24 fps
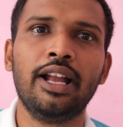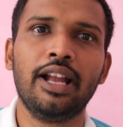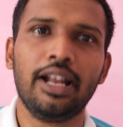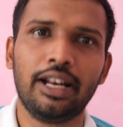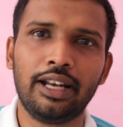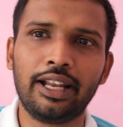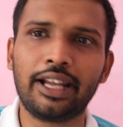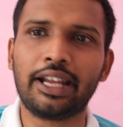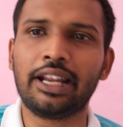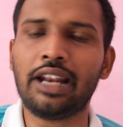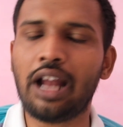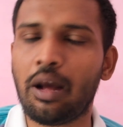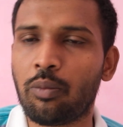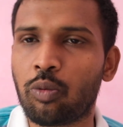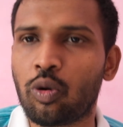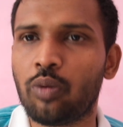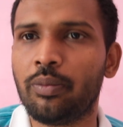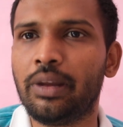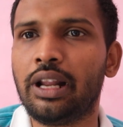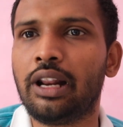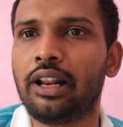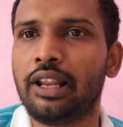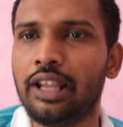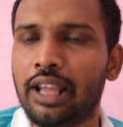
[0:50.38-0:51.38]
लेकिन आपको
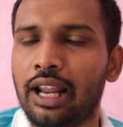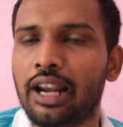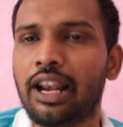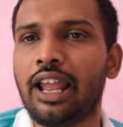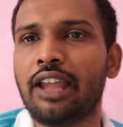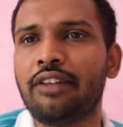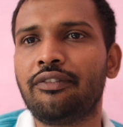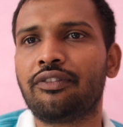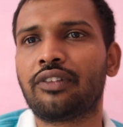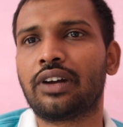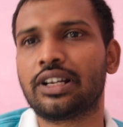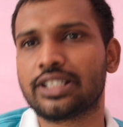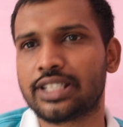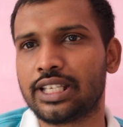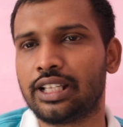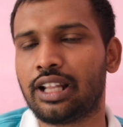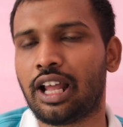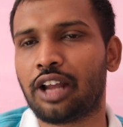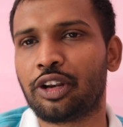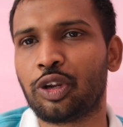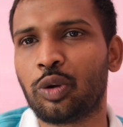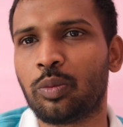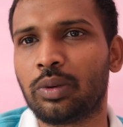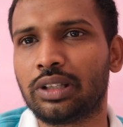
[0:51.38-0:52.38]
मैं रियल लाइफ का
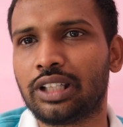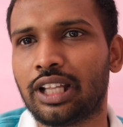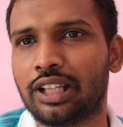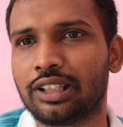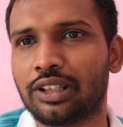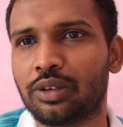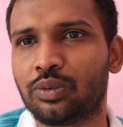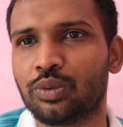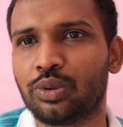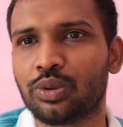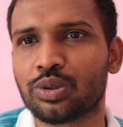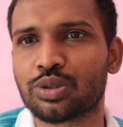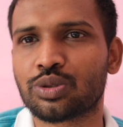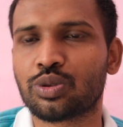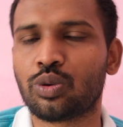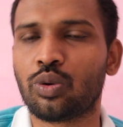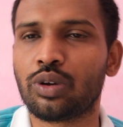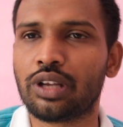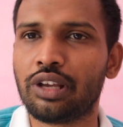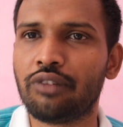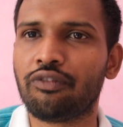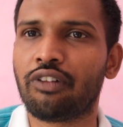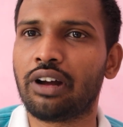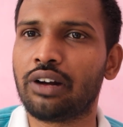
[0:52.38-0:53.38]
सिनारियो बताता हूँ दोस्तों
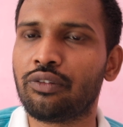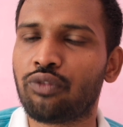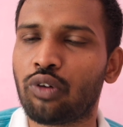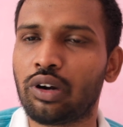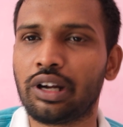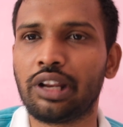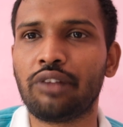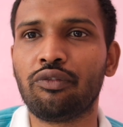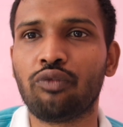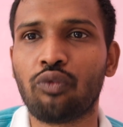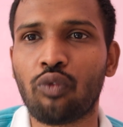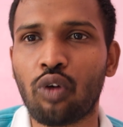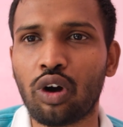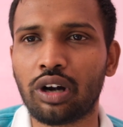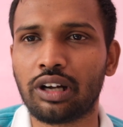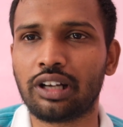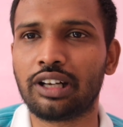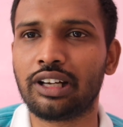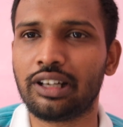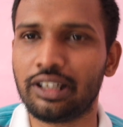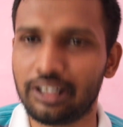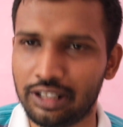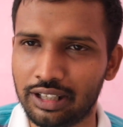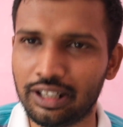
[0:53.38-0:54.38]
कि वन फोर्टी वॉट
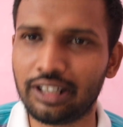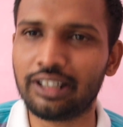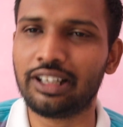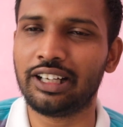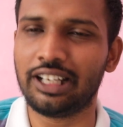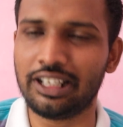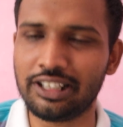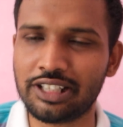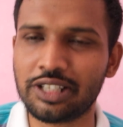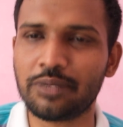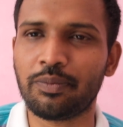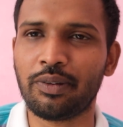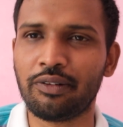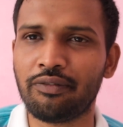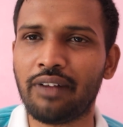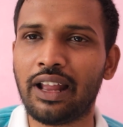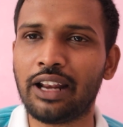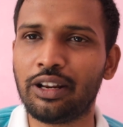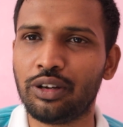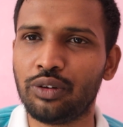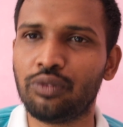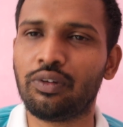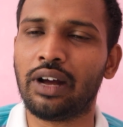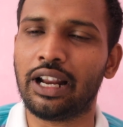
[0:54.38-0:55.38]
टीजीपी
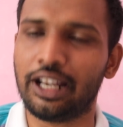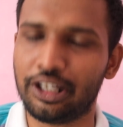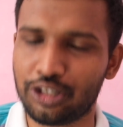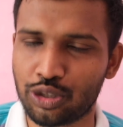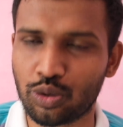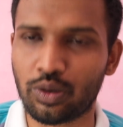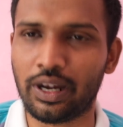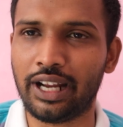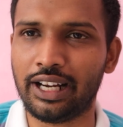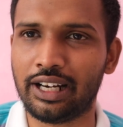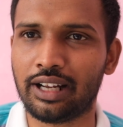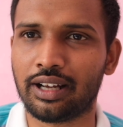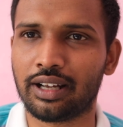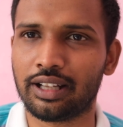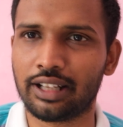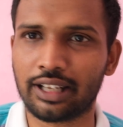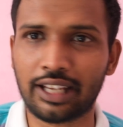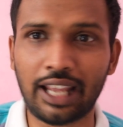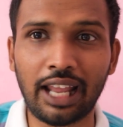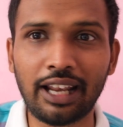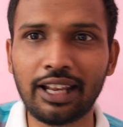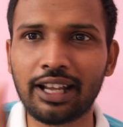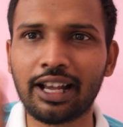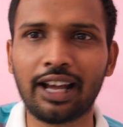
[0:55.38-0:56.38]
वैल्यू वाले जो है ना
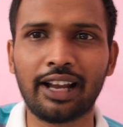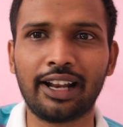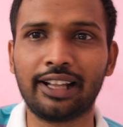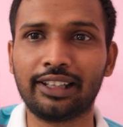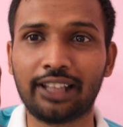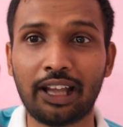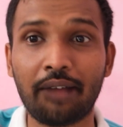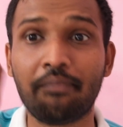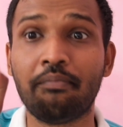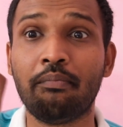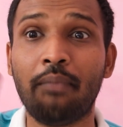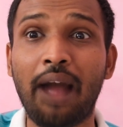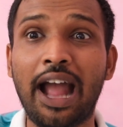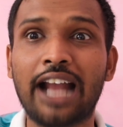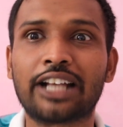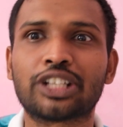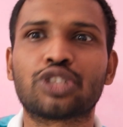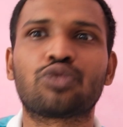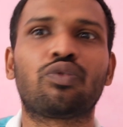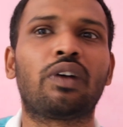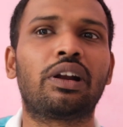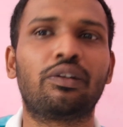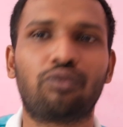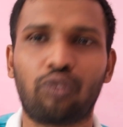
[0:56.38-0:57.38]
क्या लिखा रहता है
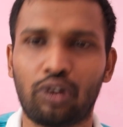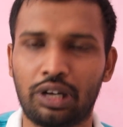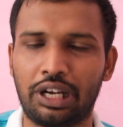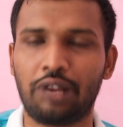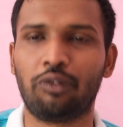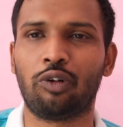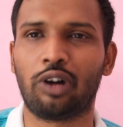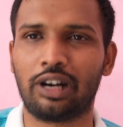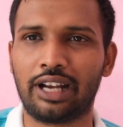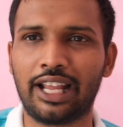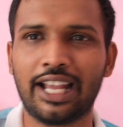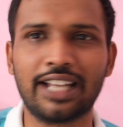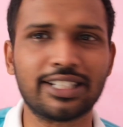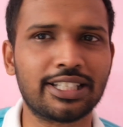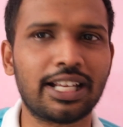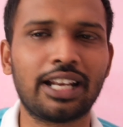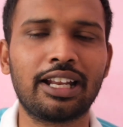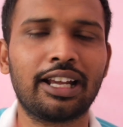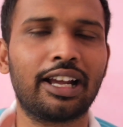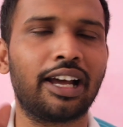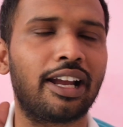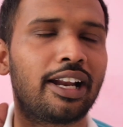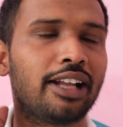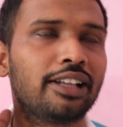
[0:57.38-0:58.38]
मैक्स 140 वॉट ऐसा
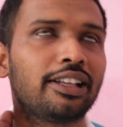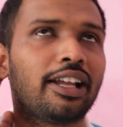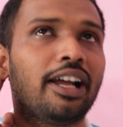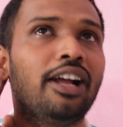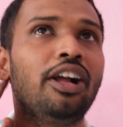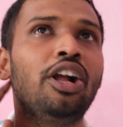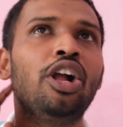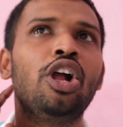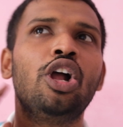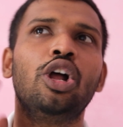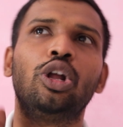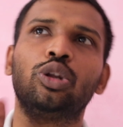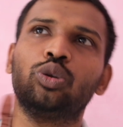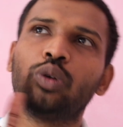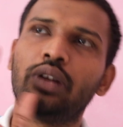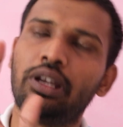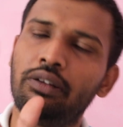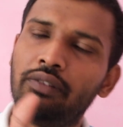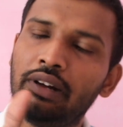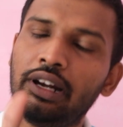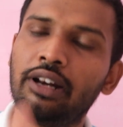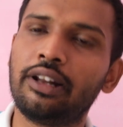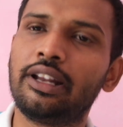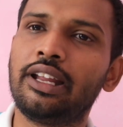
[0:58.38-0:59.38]
लिखा रहता है तो
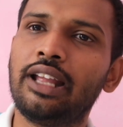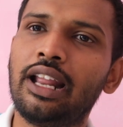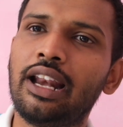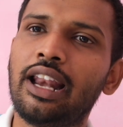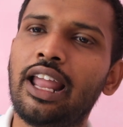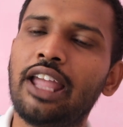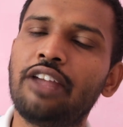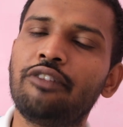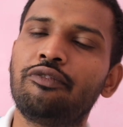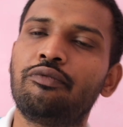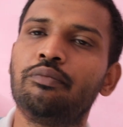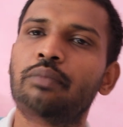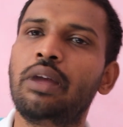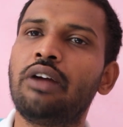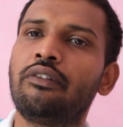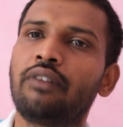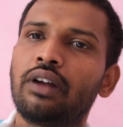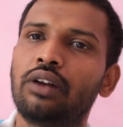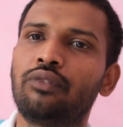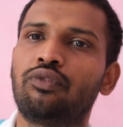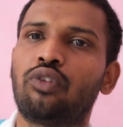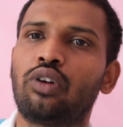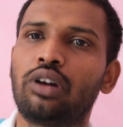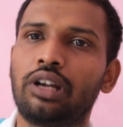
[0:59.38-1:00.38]
इवन रियल लाइफ में
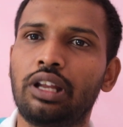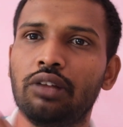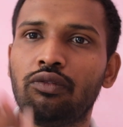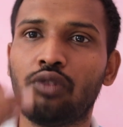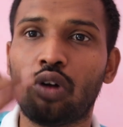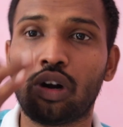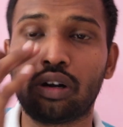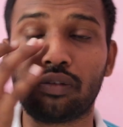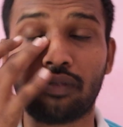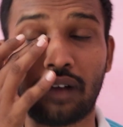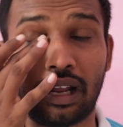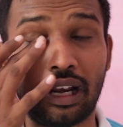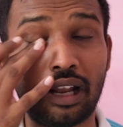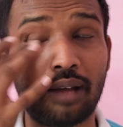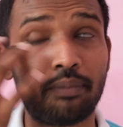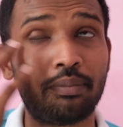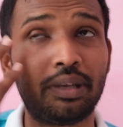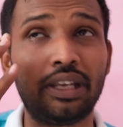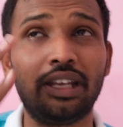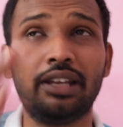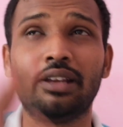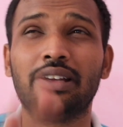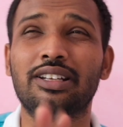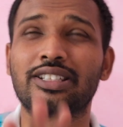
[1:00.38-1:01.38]
140 वॉट वाला
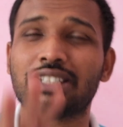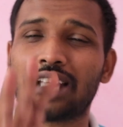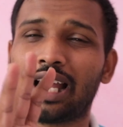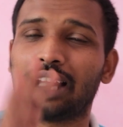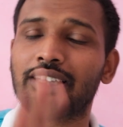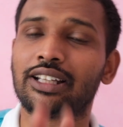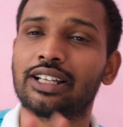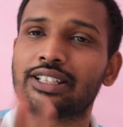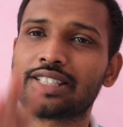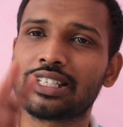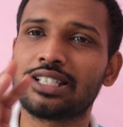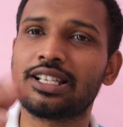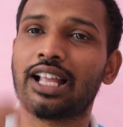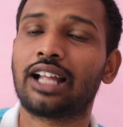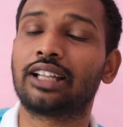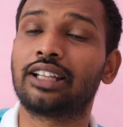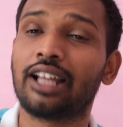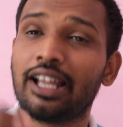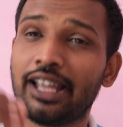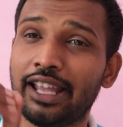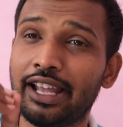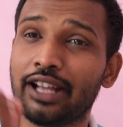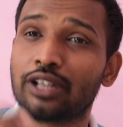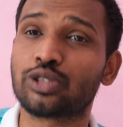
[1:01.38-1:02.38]
भी ज़्यादा से
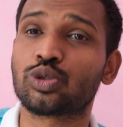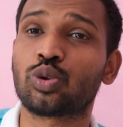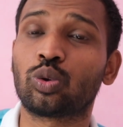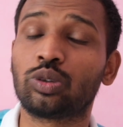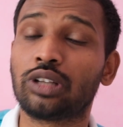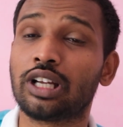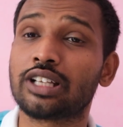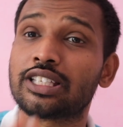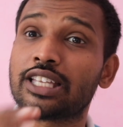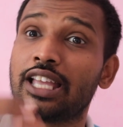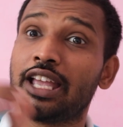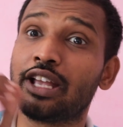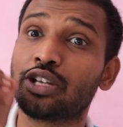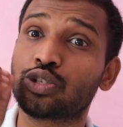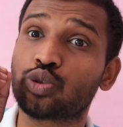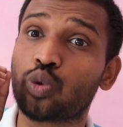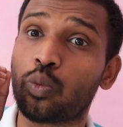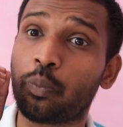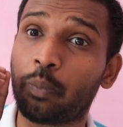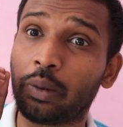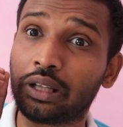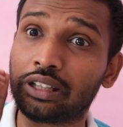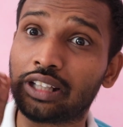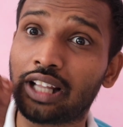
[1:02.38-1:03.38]
ज़्यादा 110
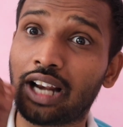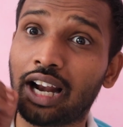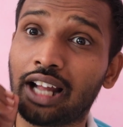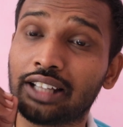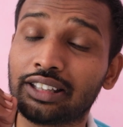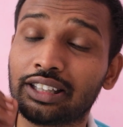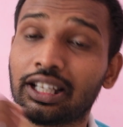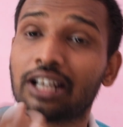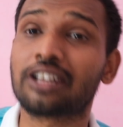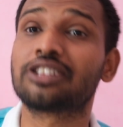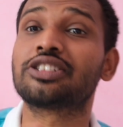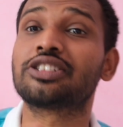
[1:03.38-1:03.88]
115 तक